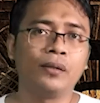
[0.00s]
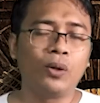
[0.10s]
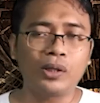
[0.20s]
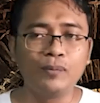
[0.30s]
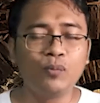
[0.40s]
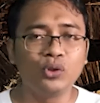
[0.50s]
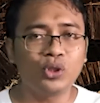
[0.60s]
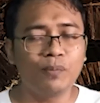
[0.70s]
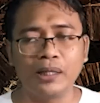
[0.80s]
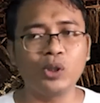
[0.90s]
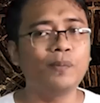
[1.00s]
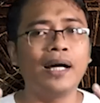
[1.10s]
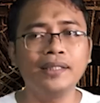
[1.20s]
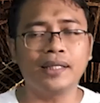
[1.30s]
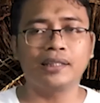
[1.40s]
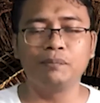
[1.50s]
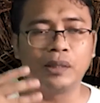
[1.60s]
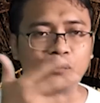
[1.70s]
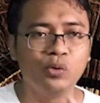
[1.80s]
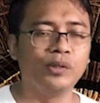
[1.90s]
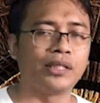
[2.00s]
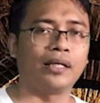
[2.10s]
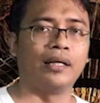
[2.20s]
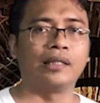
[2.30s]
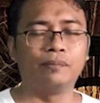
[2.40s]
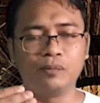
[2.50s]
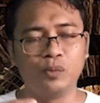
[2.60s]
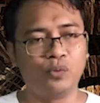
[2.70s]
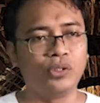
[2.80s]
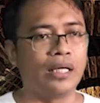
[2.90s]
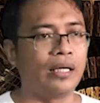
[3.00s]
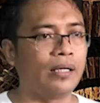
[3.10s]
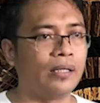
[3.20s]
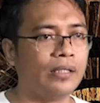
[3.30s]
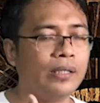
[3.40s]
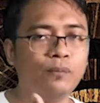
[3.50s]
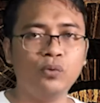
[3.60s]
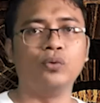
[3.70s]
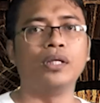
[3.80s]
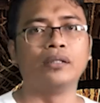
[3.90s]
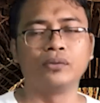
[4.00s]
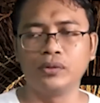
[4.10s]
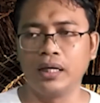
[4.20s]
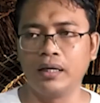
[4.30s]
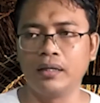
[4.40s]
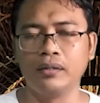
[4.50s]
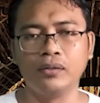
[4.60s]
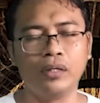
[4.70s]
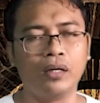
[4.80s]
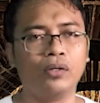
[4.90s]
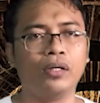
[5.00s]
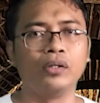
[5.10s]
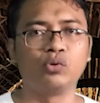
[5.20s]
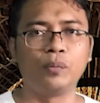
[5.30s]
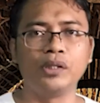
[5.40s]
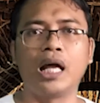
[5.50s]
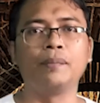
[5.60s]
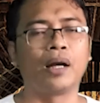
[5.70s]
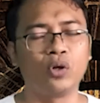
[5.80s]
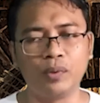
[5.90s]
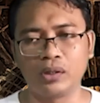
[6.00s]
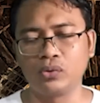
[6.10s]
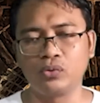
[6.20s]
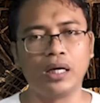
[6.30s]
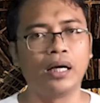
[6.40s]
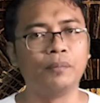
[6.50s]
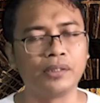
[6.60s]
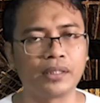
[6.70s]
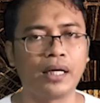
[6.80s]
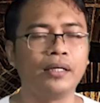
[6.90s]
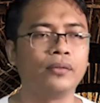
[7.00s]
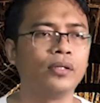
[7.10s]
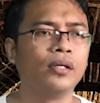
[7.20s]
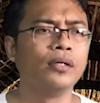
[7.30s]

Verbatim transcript: Kalau kamu mau coba, coba aja ke temanmu misalkan, temanmu punya ibu yang sudah e, suaminya almarhum atau sudah bercerai gitu.